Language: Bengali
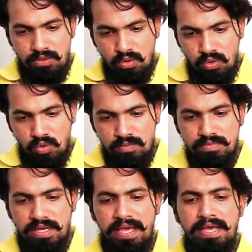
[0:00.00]
তো
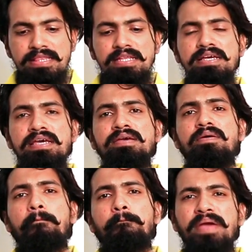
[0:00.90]
এক্ষেত্রে
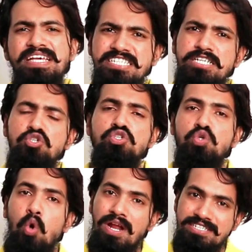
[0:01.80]
বেশ কিছু
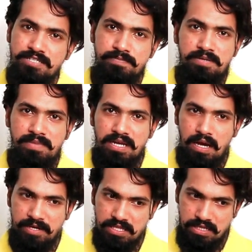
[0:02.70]
স্কলারশিপের মানে
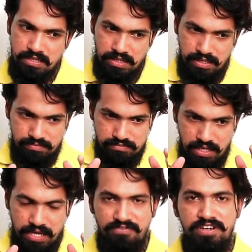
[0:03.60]
আমাদের
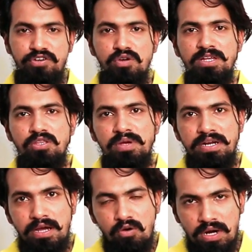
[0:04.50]
এই ভিডিওর মাধ্যমে
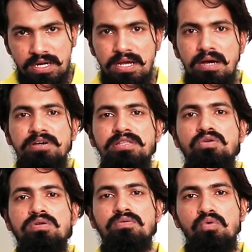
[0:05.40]
এটাও একটা আমাদের
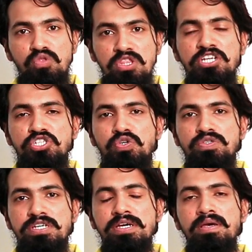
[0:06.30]
উদ্দেশ্য
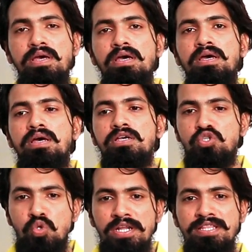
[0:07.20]
যে
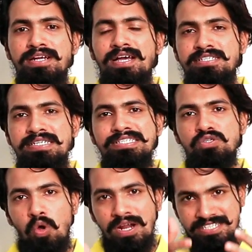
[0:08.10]
স্টুডেন্টদের কাছে
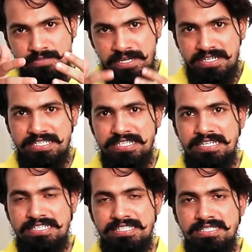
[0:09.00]
স্কলারশিপের
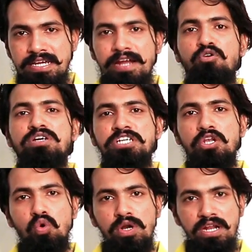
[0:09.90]
ডিটেলস এডুকেশন
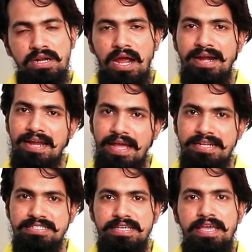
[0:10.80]
লোনের
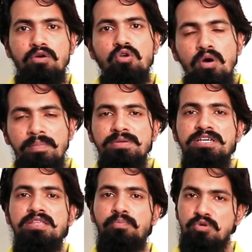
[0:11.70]
গাইডলাইন্স এগুলো আমরা
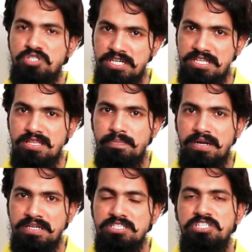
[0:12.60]
যাতে পৌঁছিয়ে দিতে
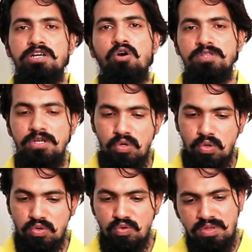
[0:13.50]
পারি সেটাও আমাদের
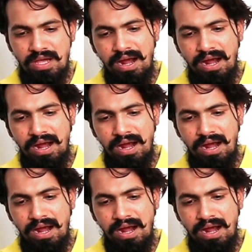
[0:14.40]
লক্ষ্য তো